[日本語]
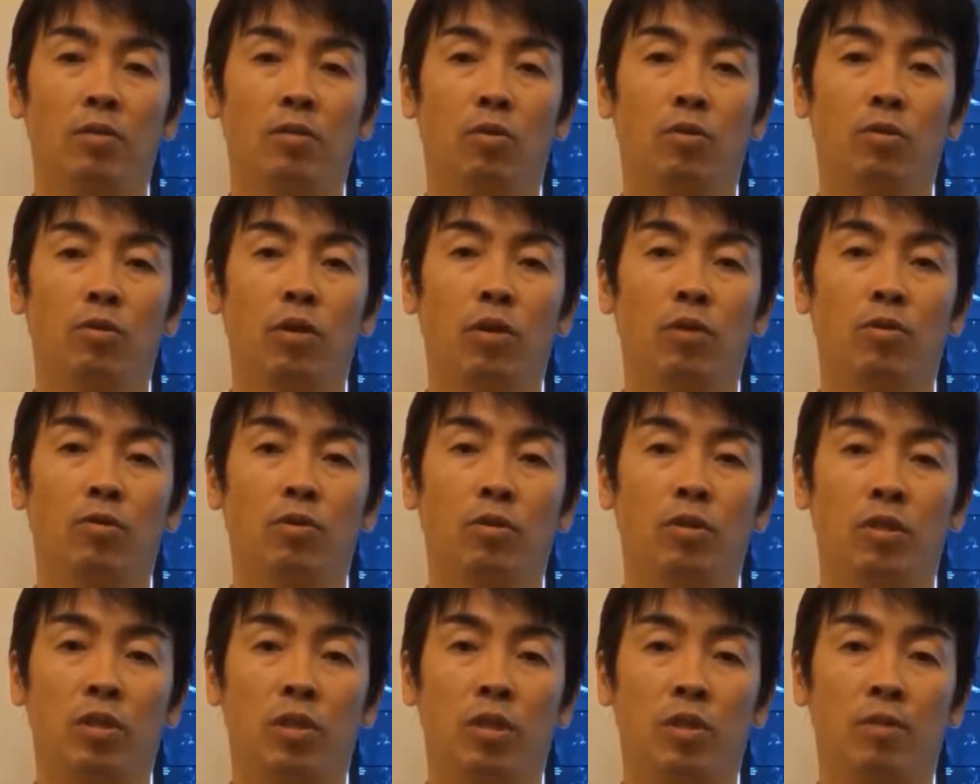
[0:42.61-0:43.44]
早期
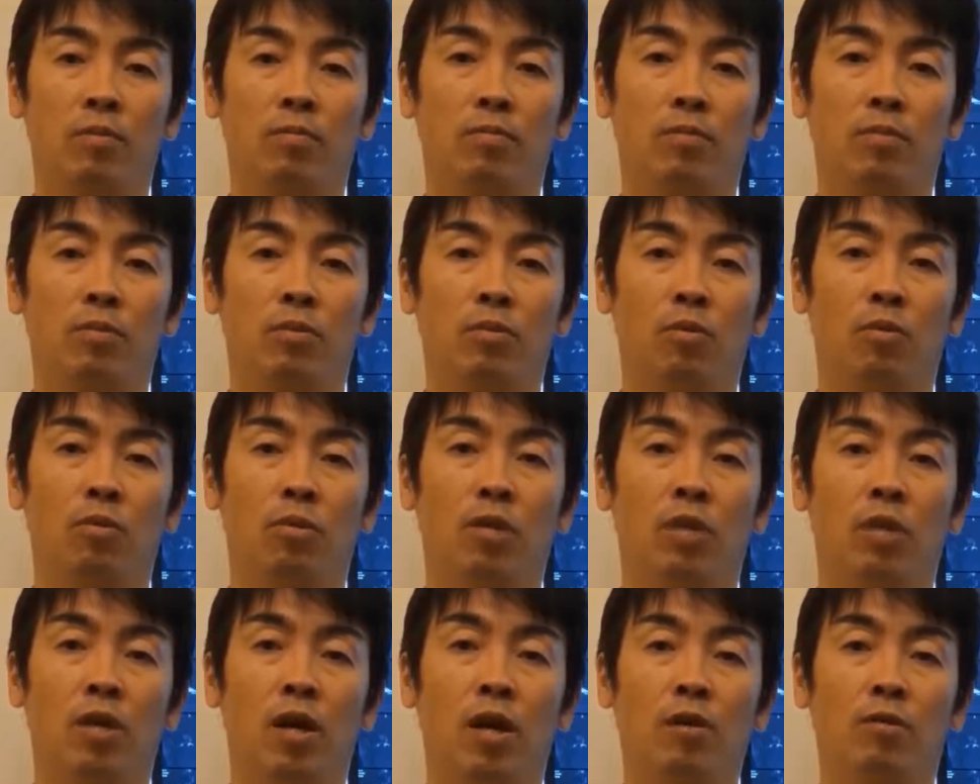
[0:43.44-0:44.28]
復帰
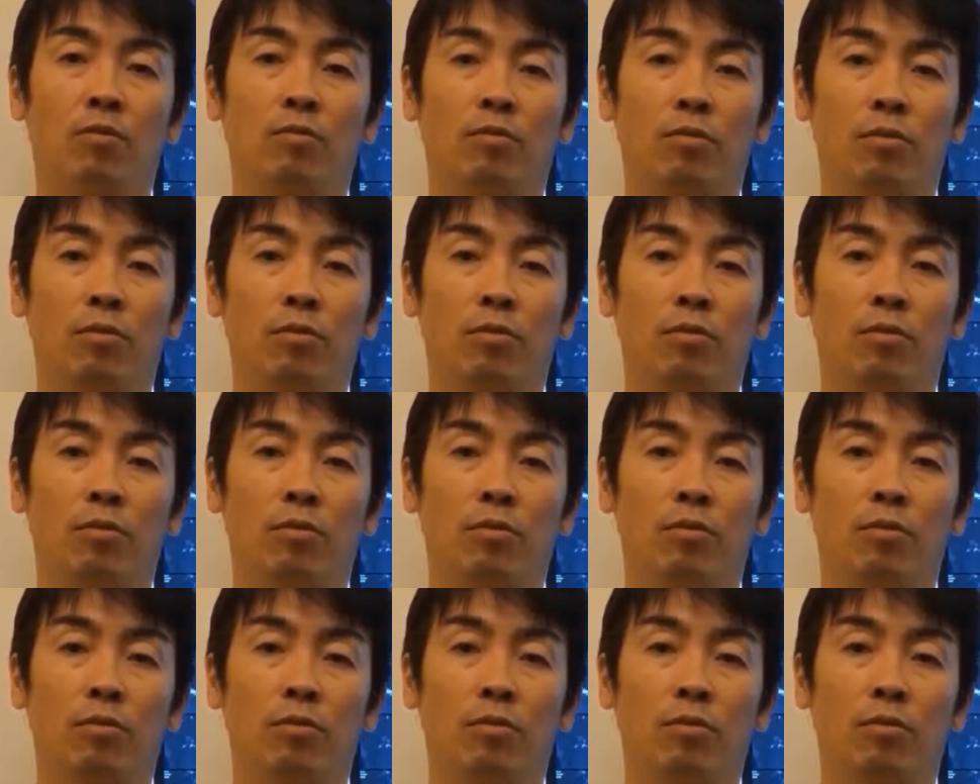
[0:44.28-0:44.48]
早期回